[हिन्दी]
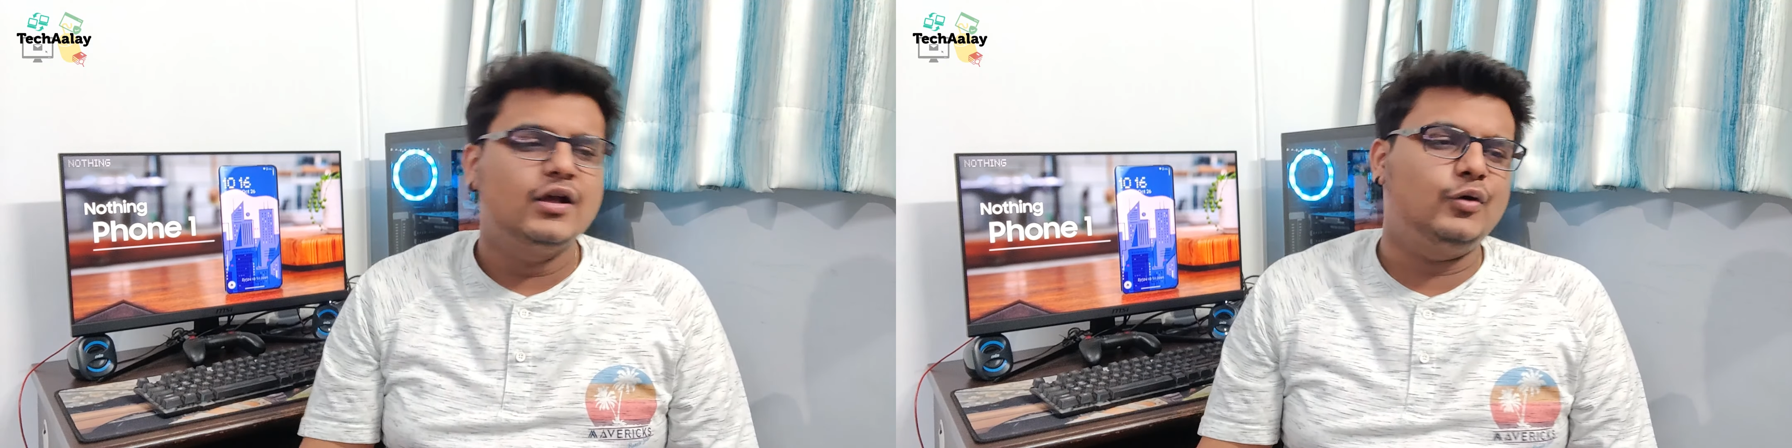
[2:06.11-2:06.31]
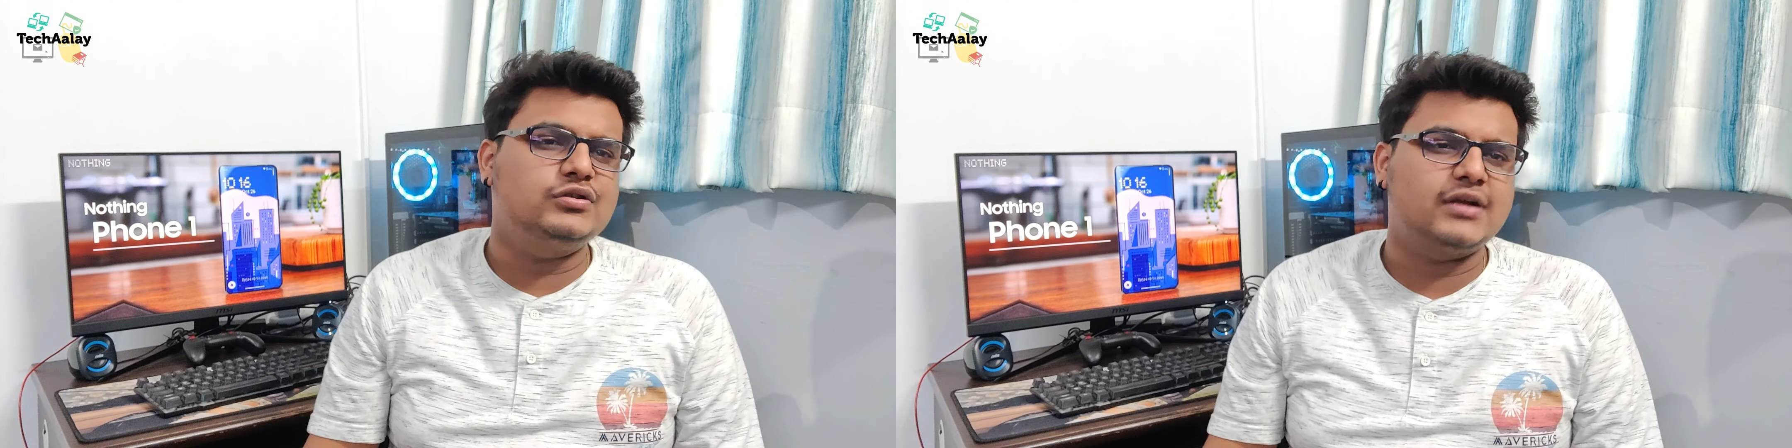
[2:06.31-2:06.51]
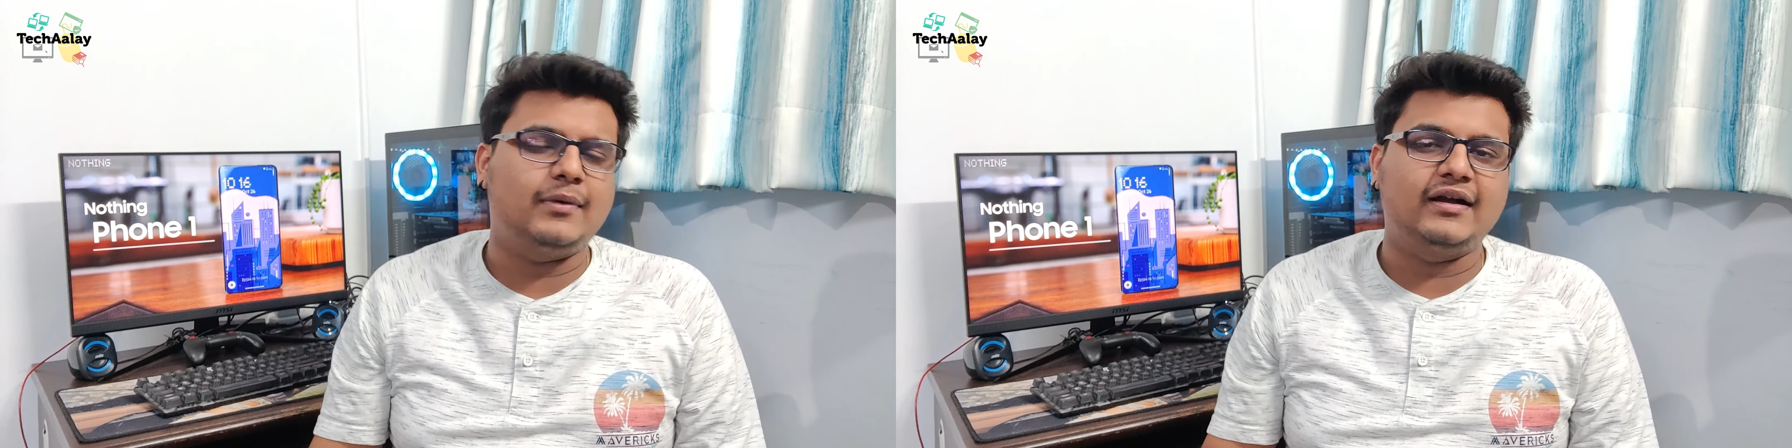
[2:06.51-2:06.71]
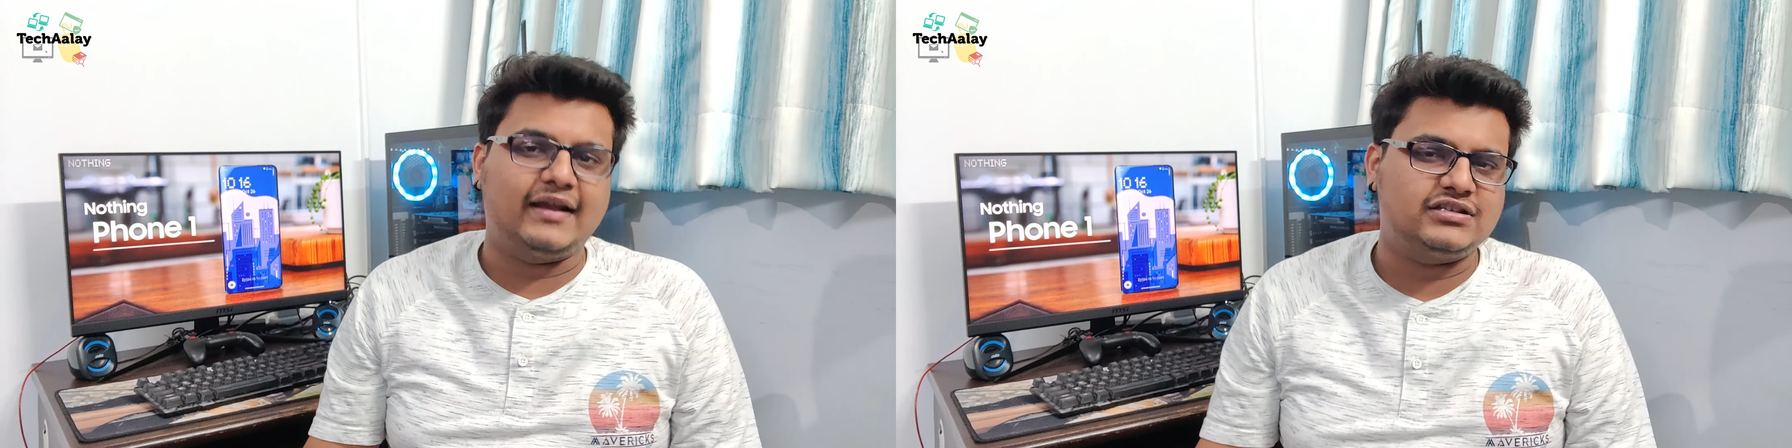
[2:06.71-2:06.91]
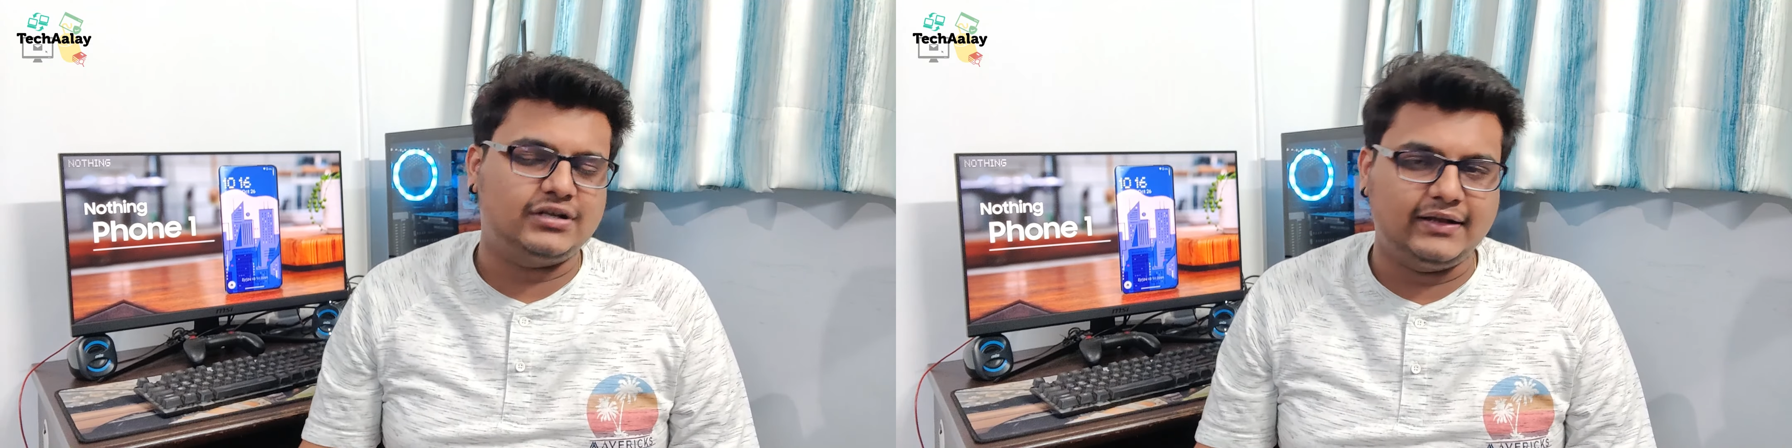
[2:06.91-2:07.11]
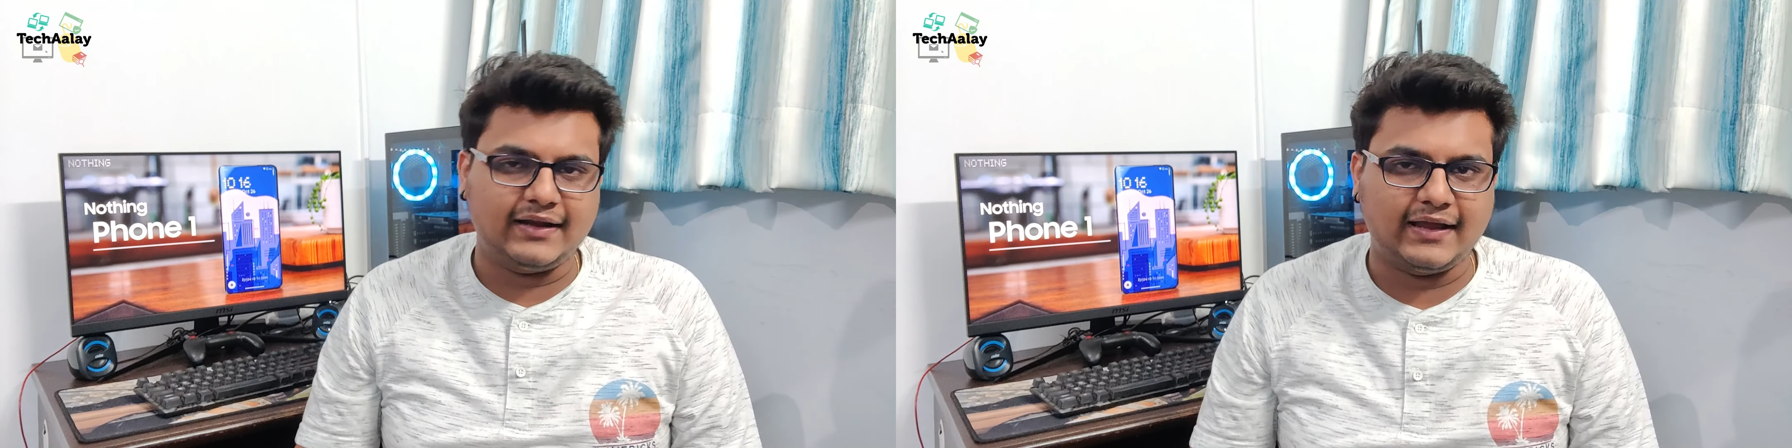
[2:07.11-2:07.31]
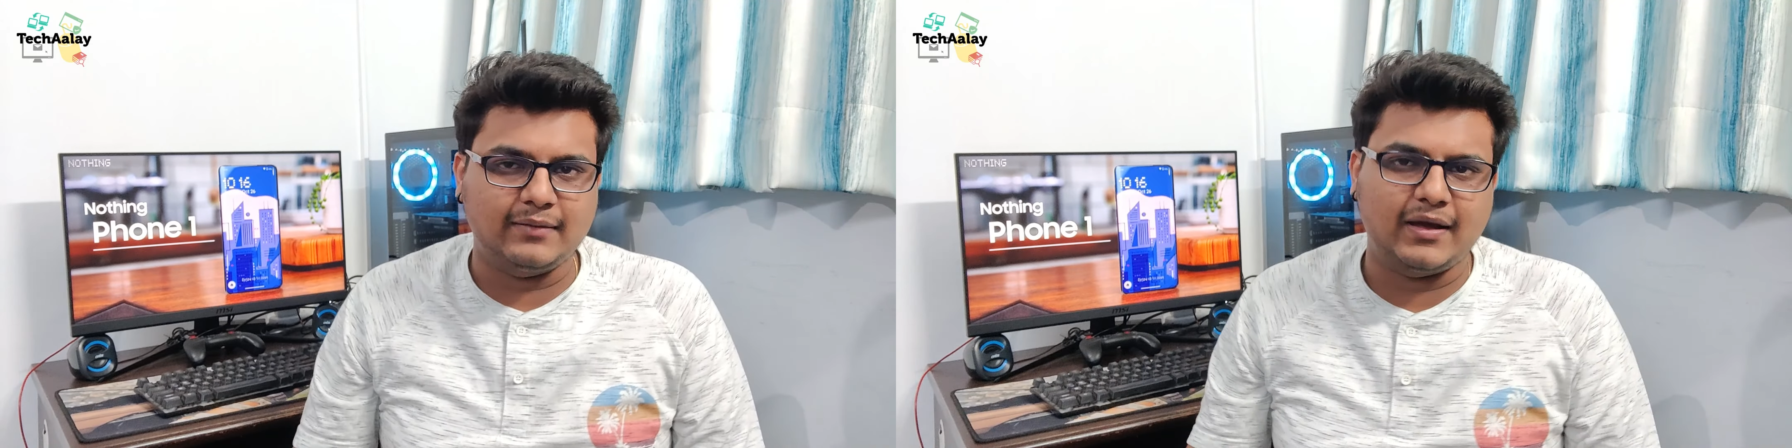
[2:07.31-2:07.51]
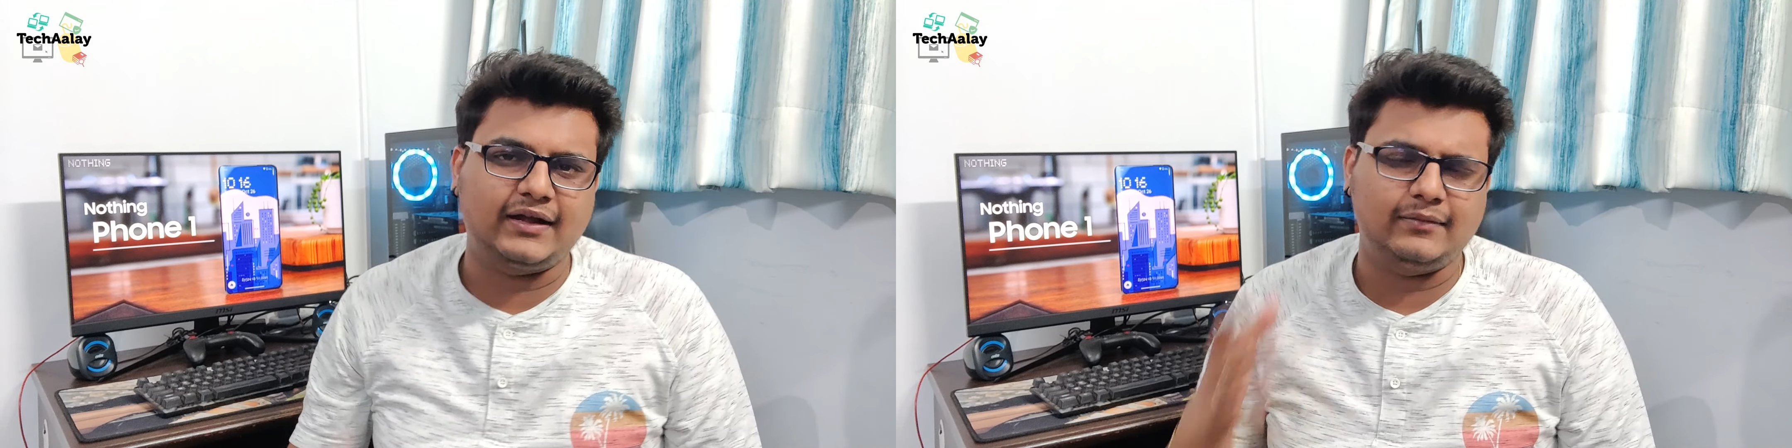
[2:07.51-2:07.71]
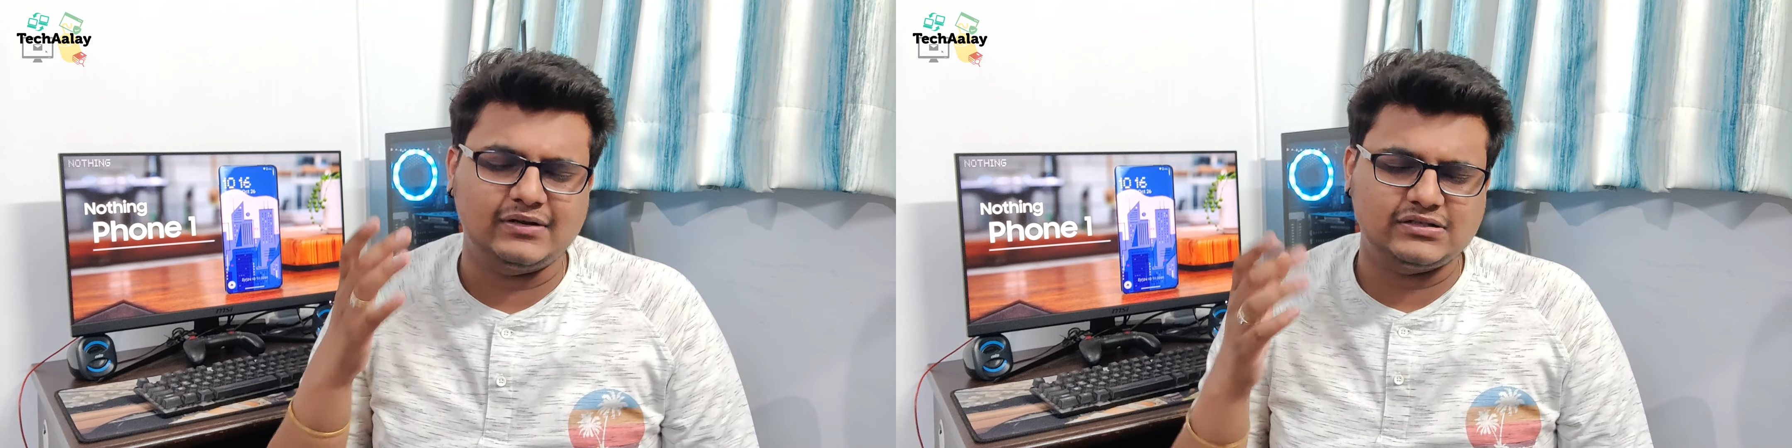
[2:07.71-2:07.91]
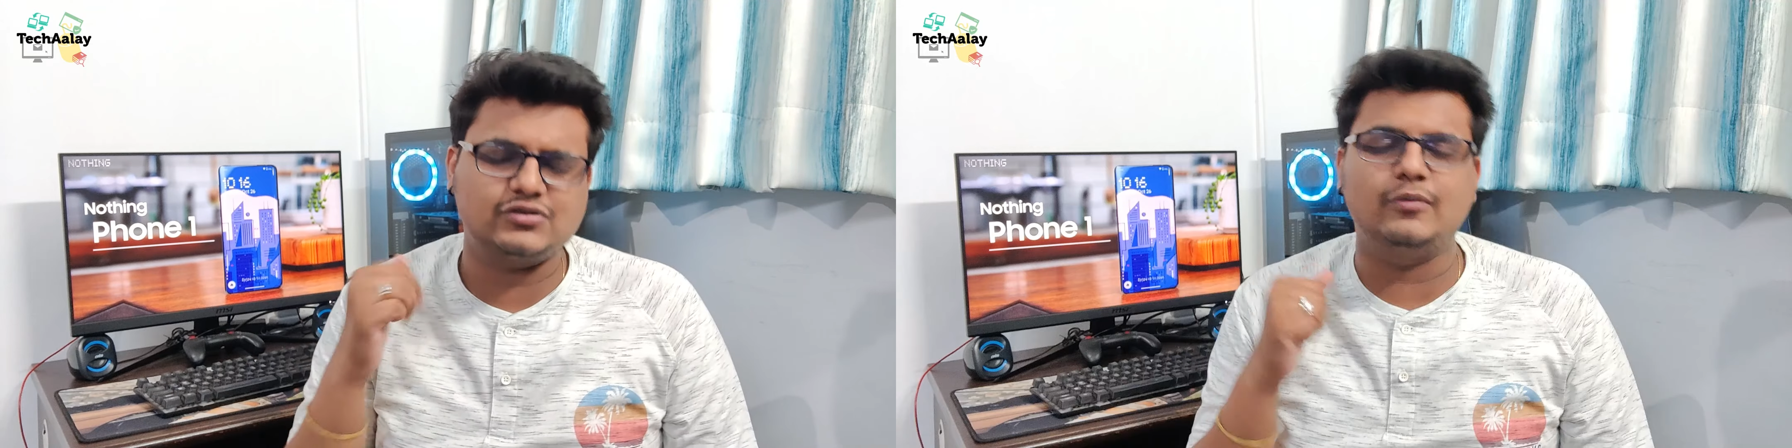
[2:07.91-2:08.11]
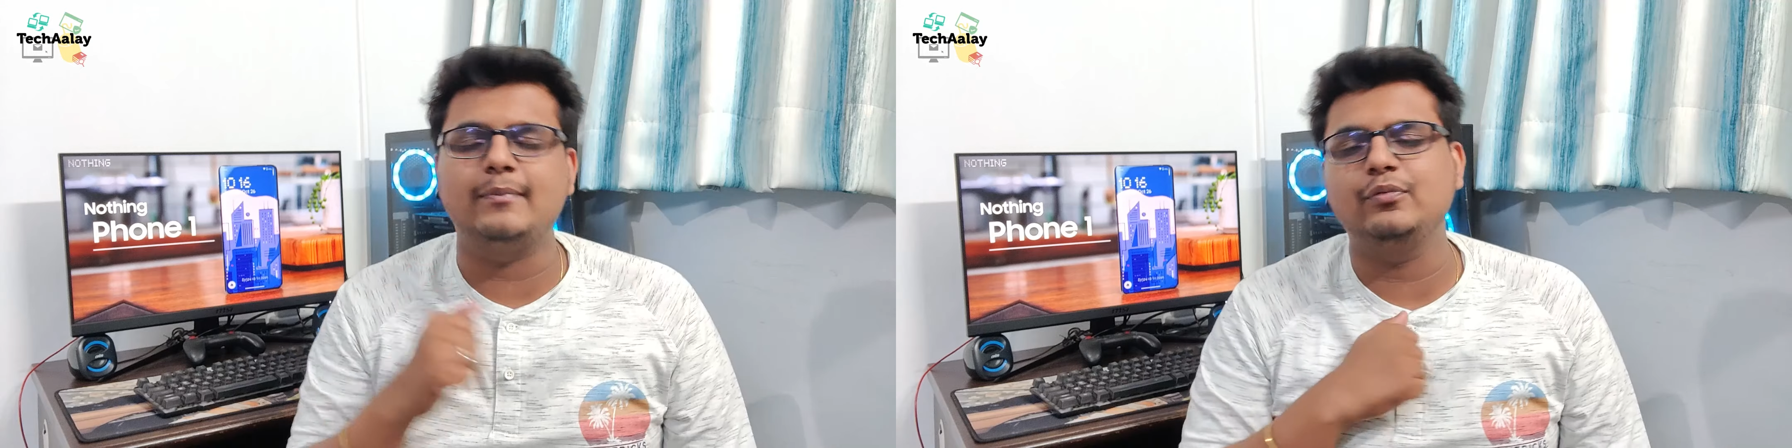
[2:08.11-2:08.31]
कुछ अब अग्रेशन नहीं रह गया मार्केट में जिसको मैं